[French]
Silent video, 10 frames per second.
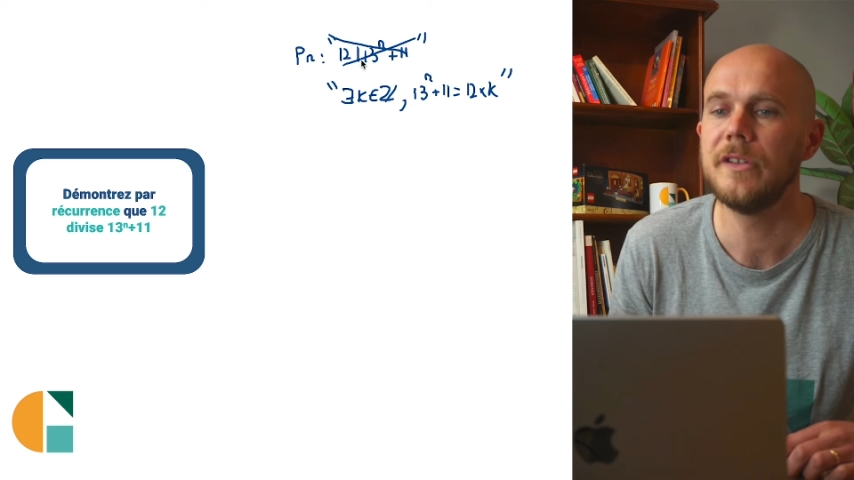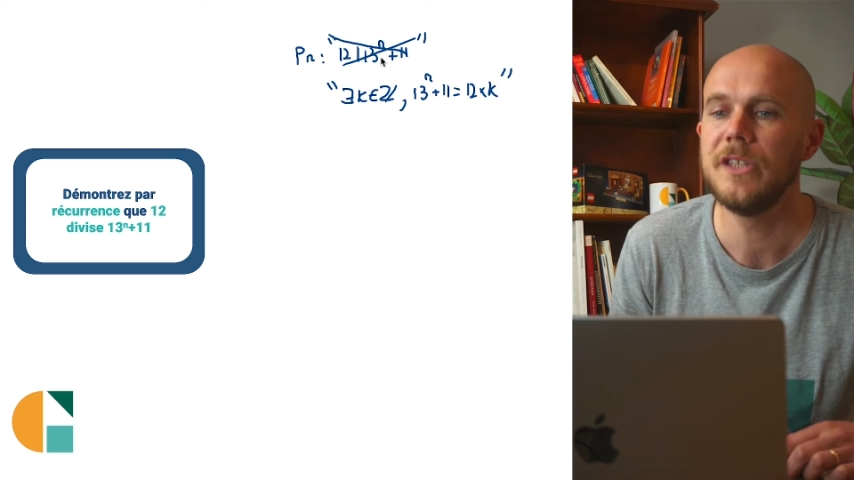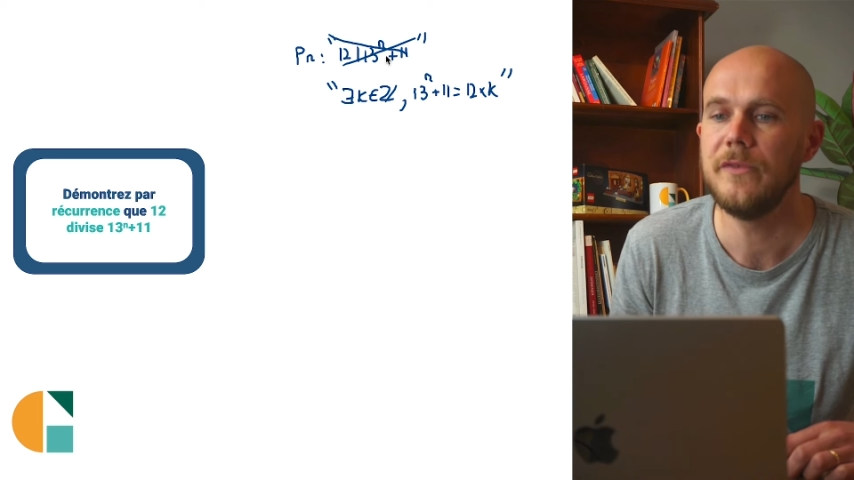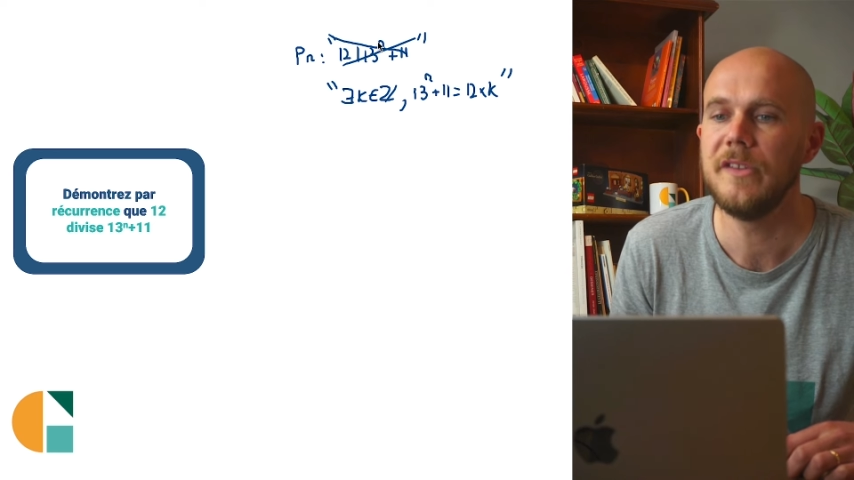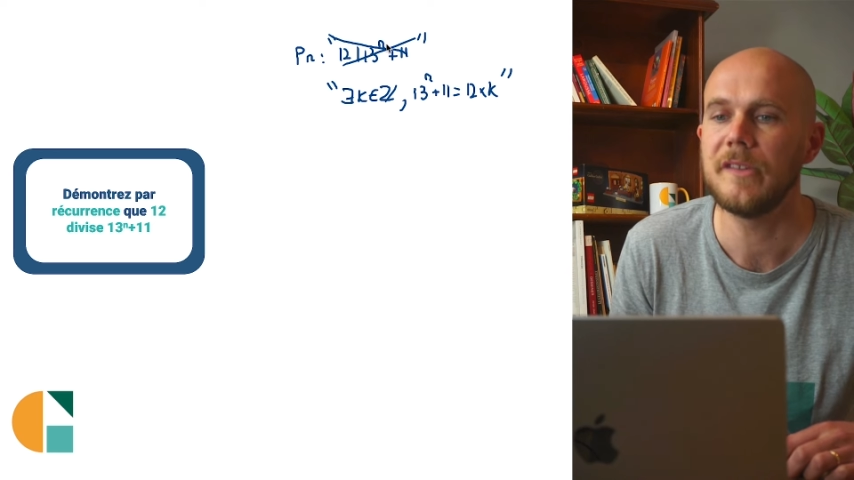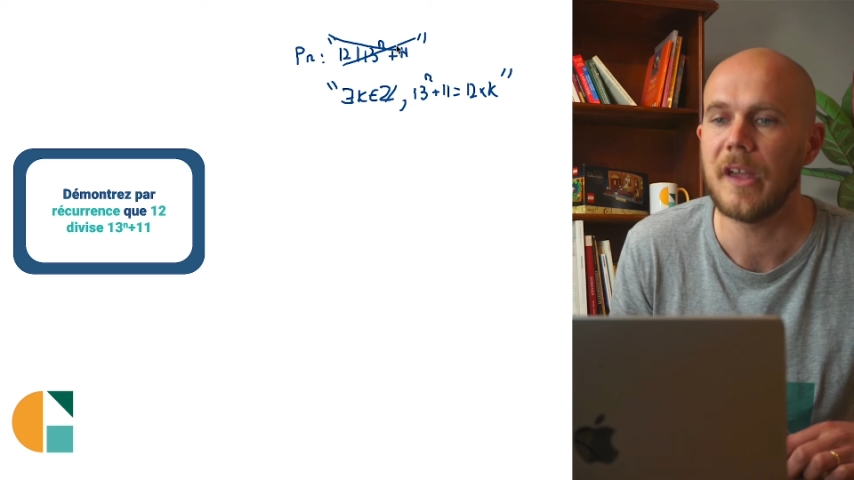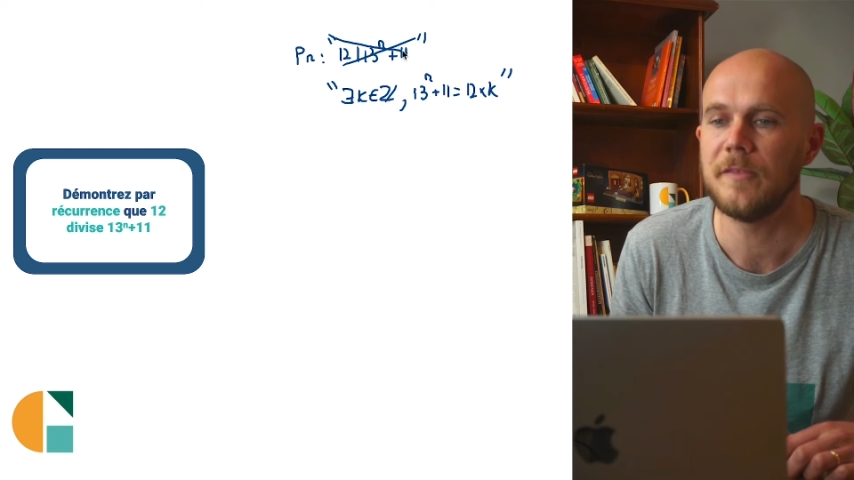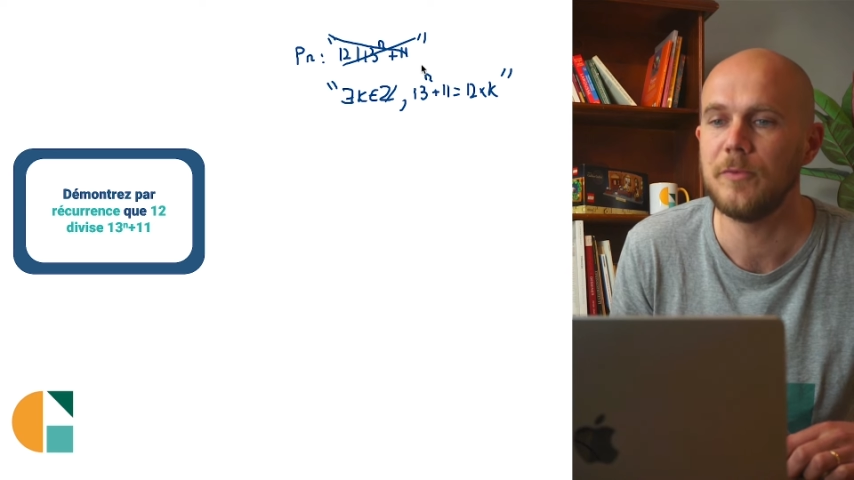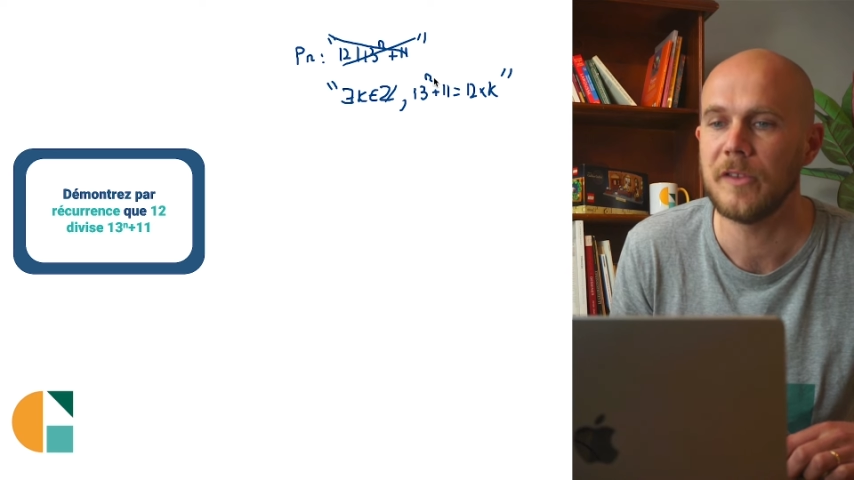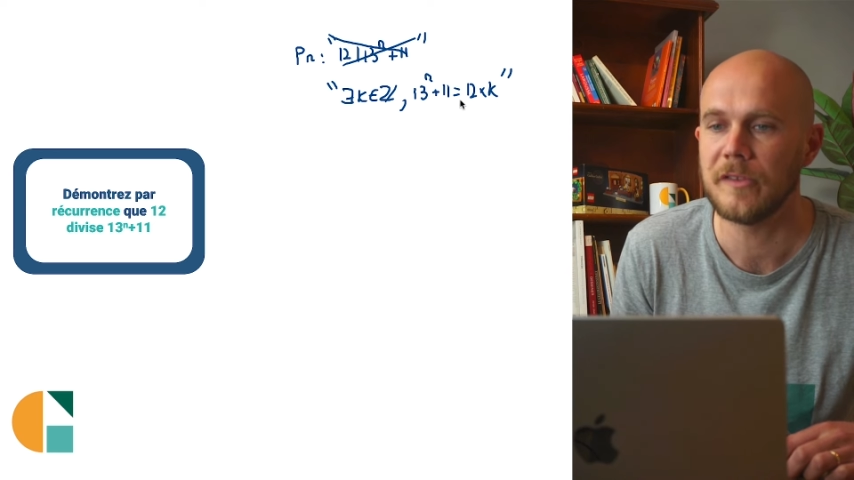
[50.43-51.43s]
divise 13
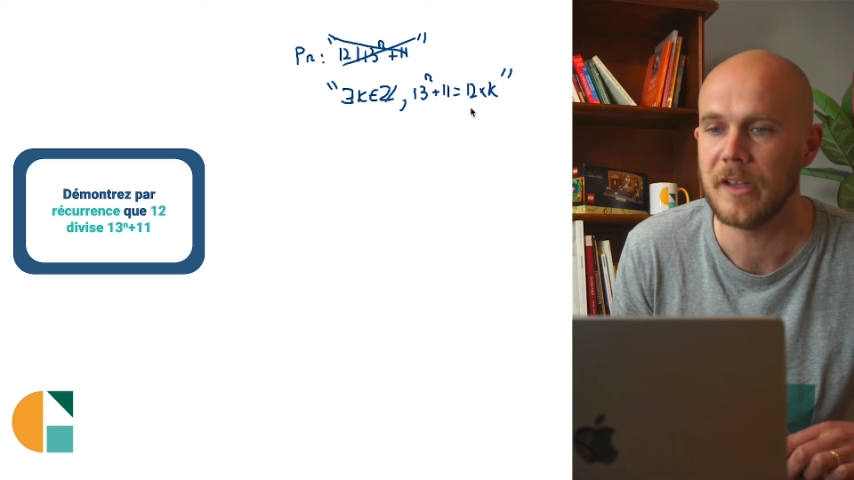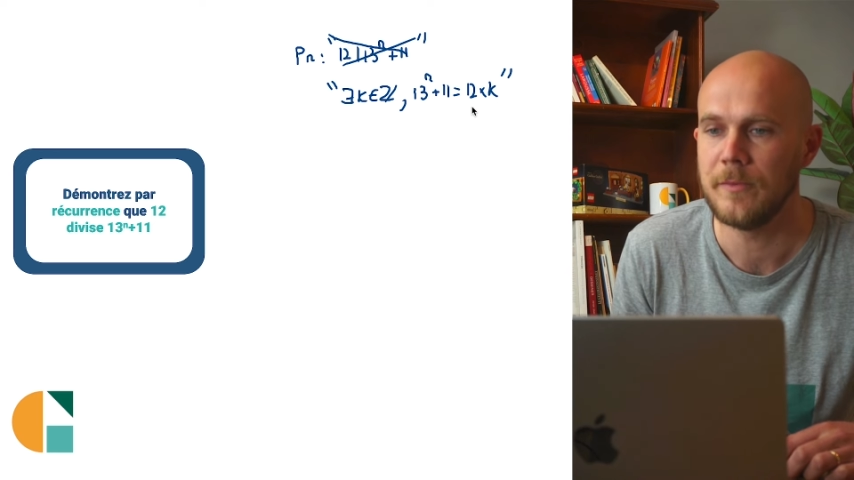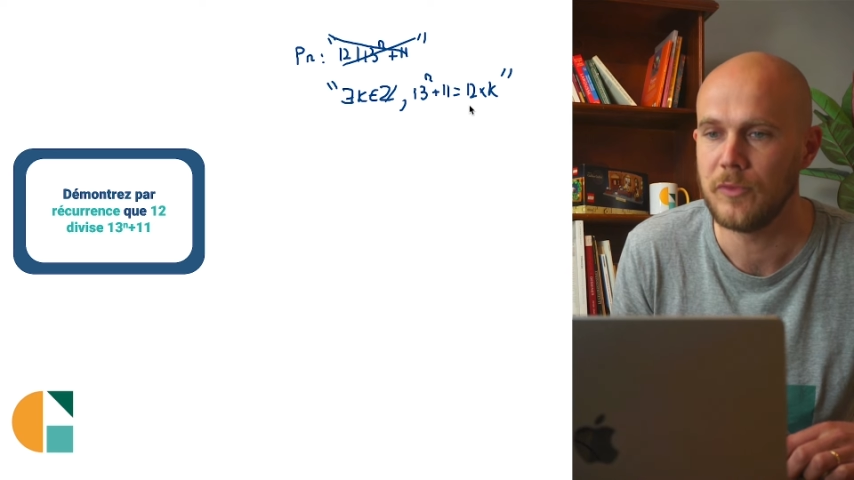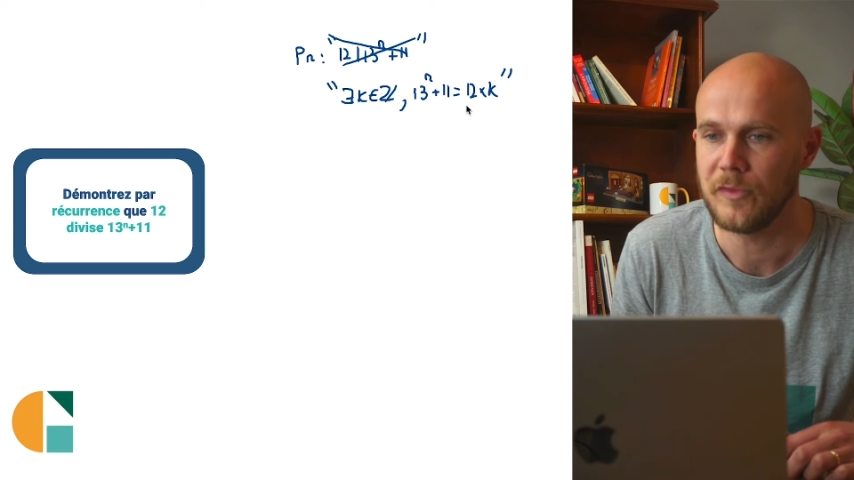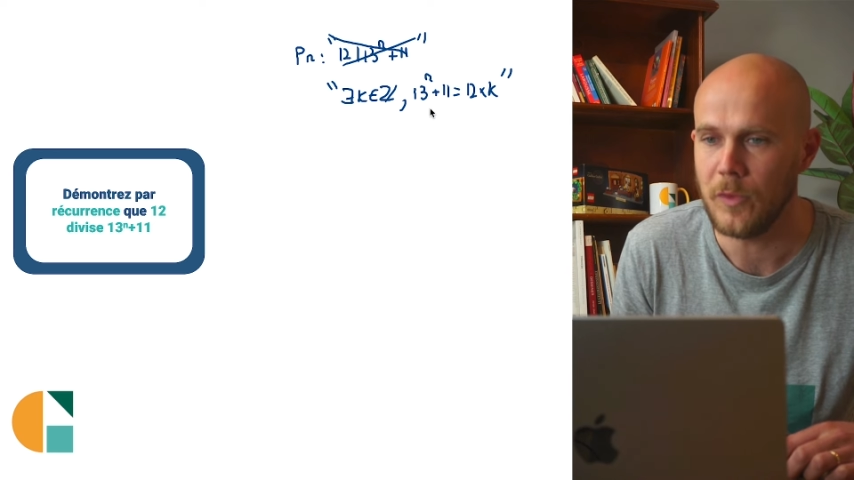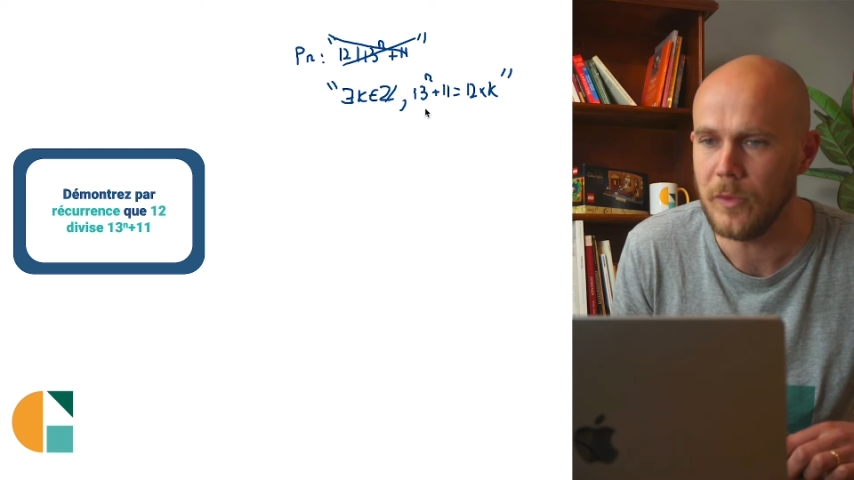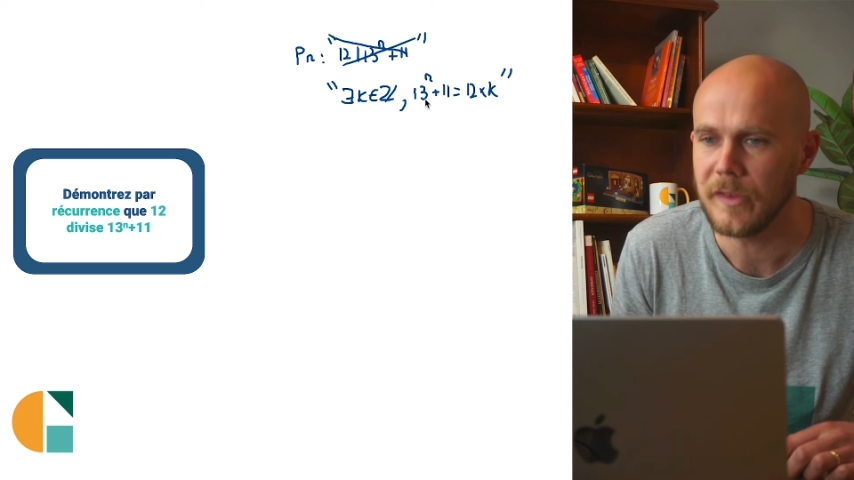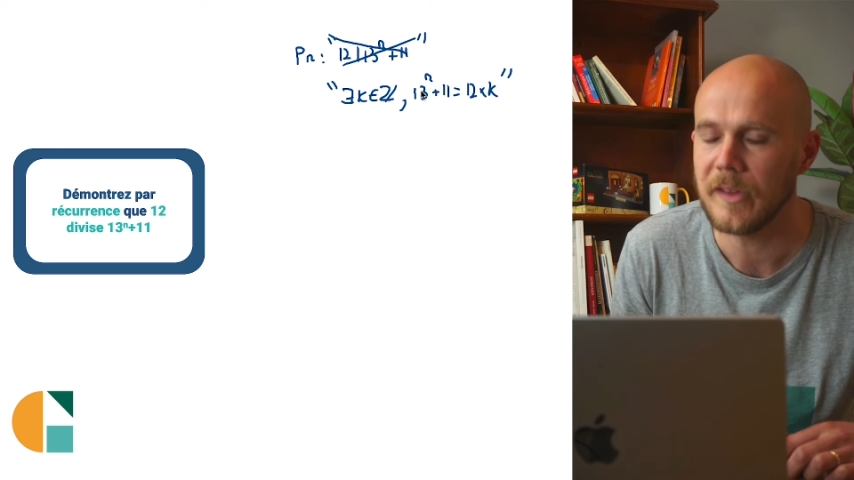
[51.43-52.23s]
puissance n plus 11,